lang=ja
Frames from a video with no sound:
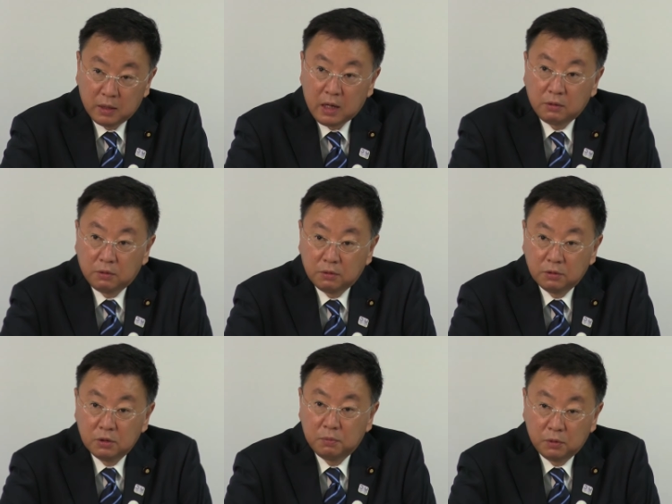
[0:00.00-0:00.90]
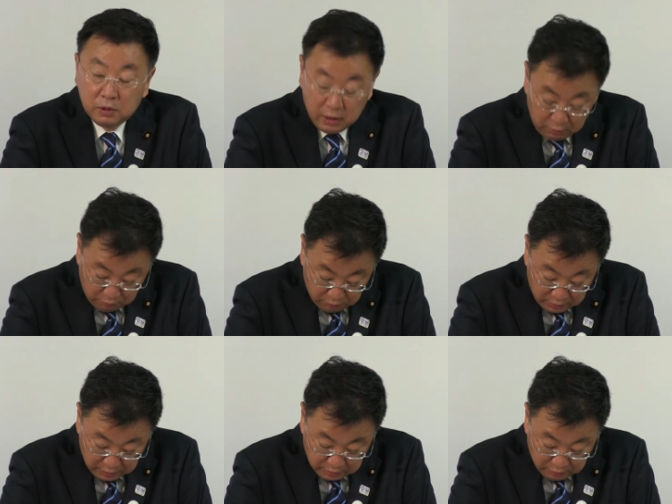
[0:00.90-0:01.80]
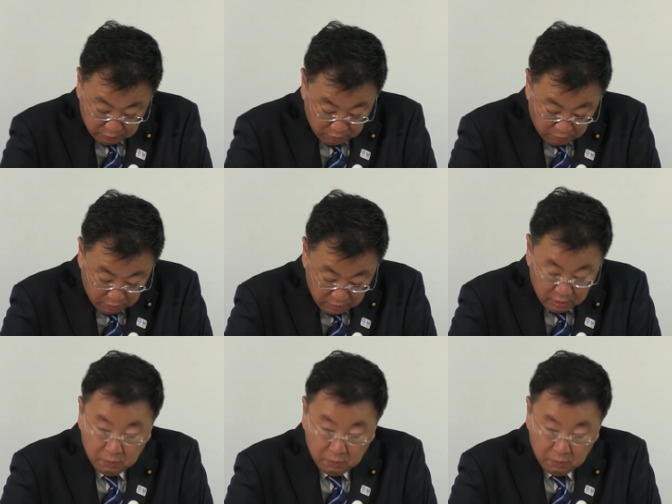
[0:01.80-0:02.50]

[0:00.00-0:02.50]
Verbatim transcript: まあ、各国スポーツ担当大臣との